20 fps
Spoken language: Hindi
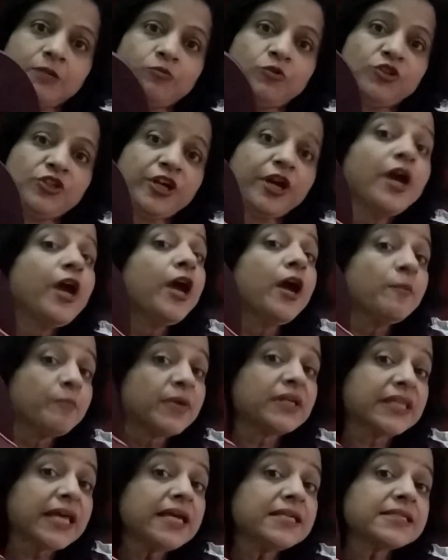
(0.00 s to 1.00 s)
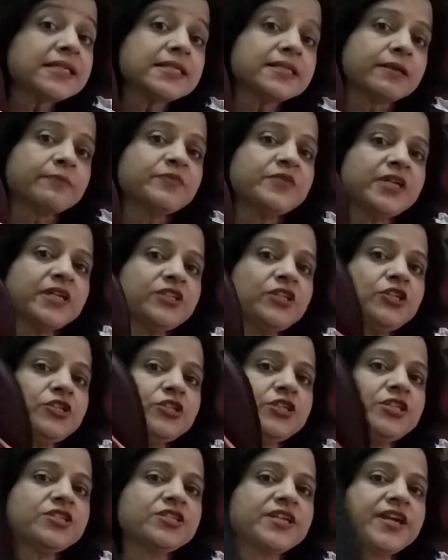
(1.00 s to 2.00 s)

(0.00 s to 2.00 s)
मुझे पता है इसकी सबसे अच्छी चीज़